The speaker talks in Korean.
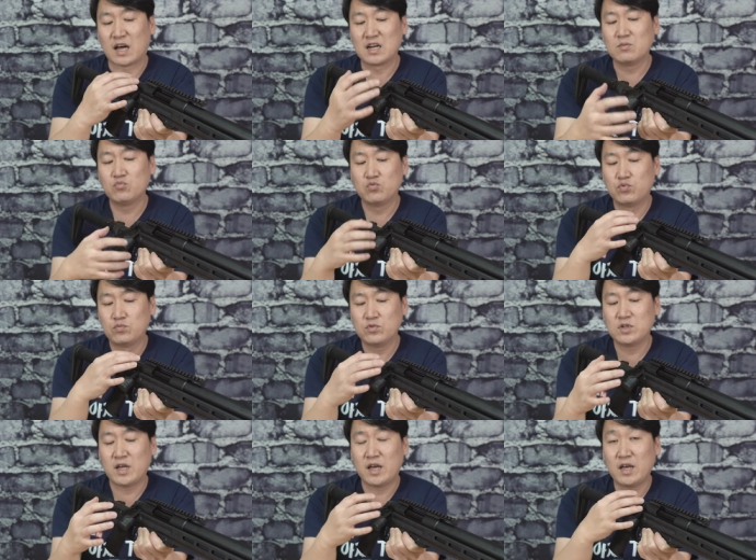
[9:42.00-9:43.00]
다른
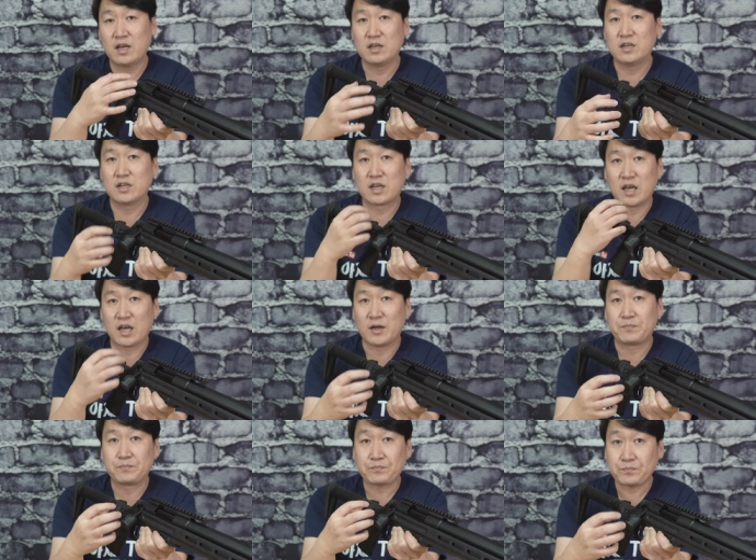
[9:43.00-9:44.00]
부품들의
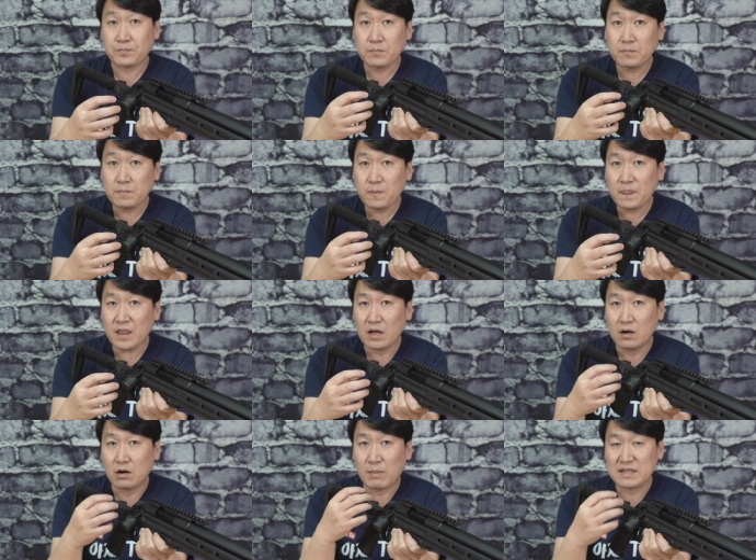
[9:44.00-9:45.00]
이렇게
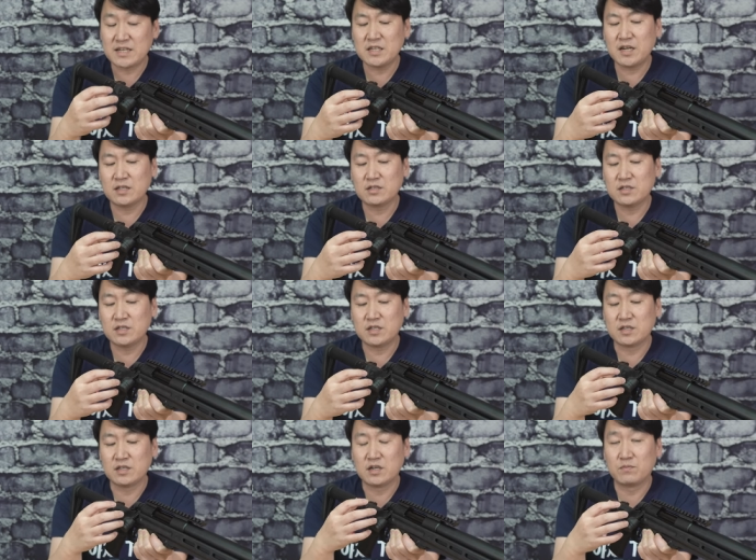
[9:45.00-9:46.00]
어,
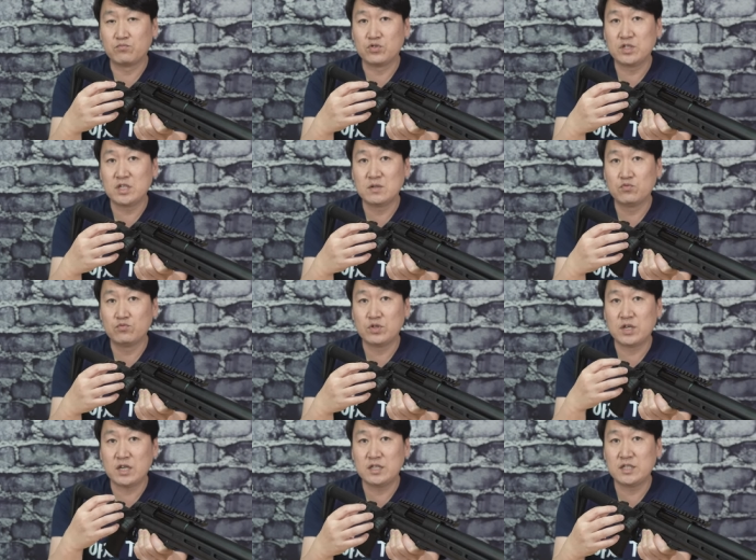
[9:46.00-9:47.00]
마찰이라든지 이래 부딪히는
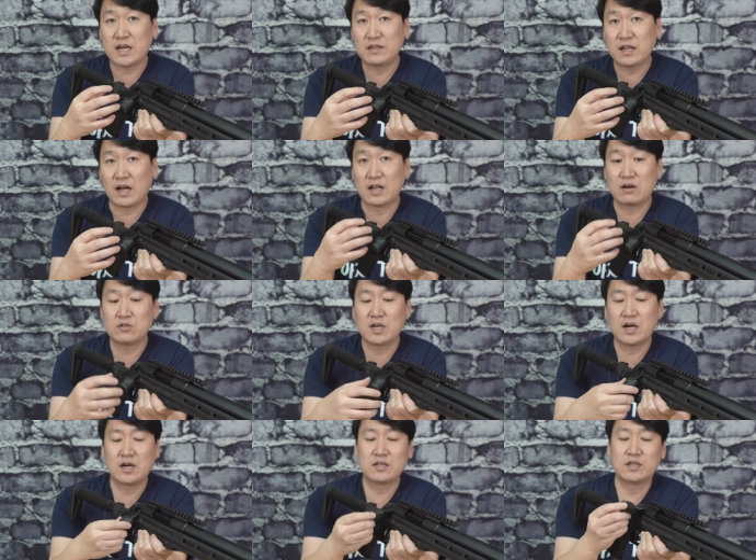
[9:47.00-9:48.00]
부분이 있지 않나라고
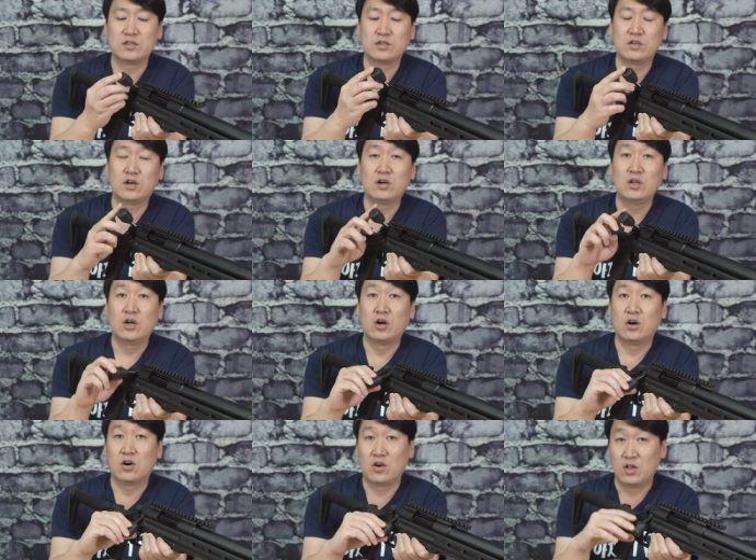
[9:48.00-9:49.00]
생각하는데 전혀 어,
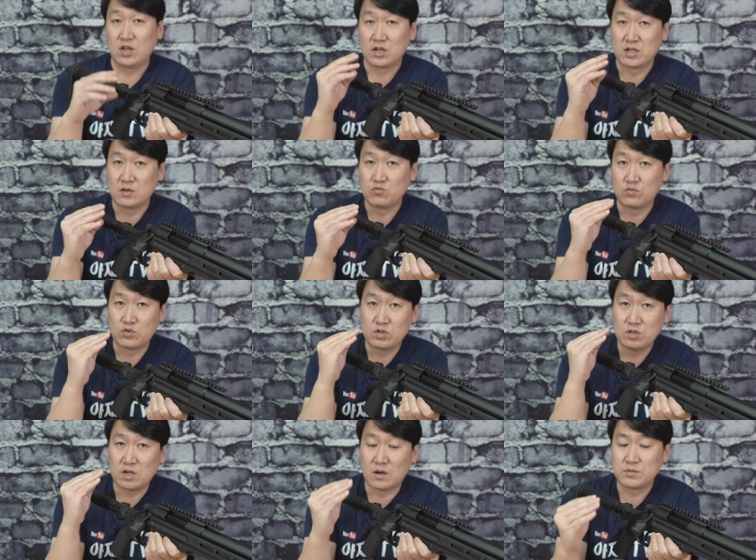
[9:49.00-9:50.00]
그런
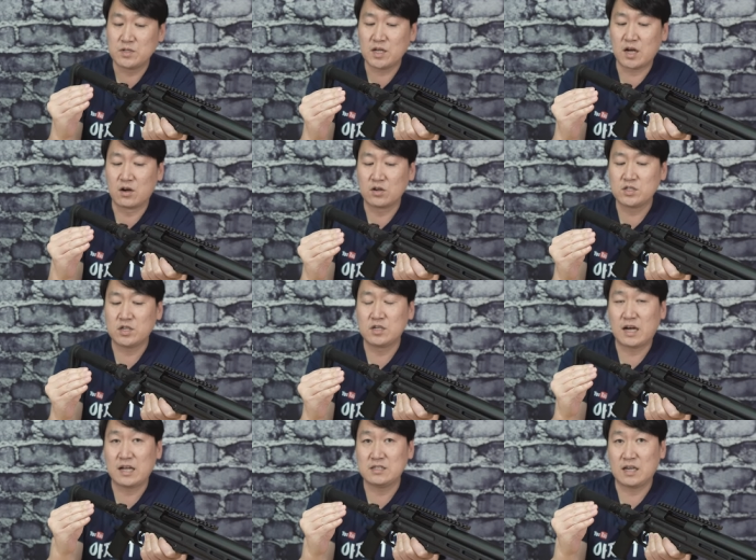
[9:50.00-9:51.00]
부분은 없으니까
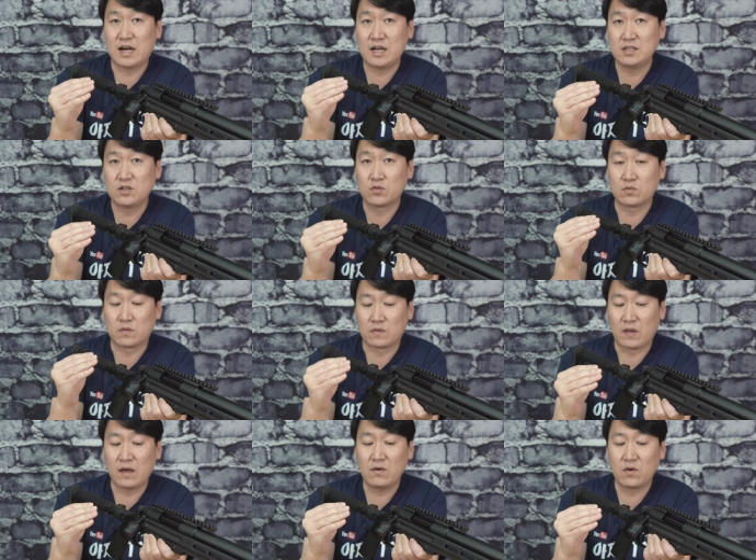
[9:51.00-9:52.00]
걱정을 하지 않으셔도
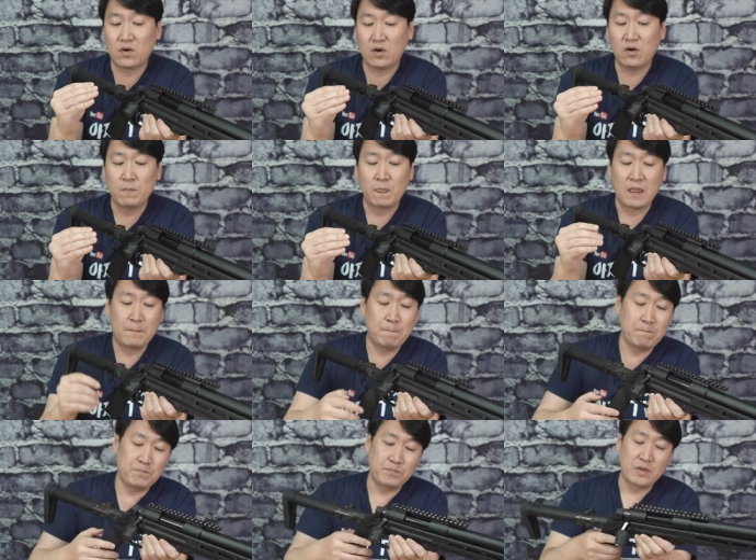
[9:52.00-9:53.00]
되고요.
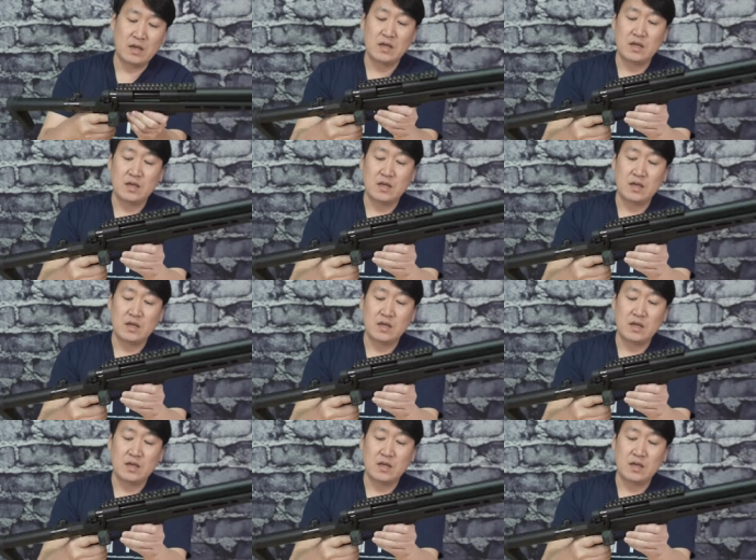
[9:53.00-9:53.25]
음,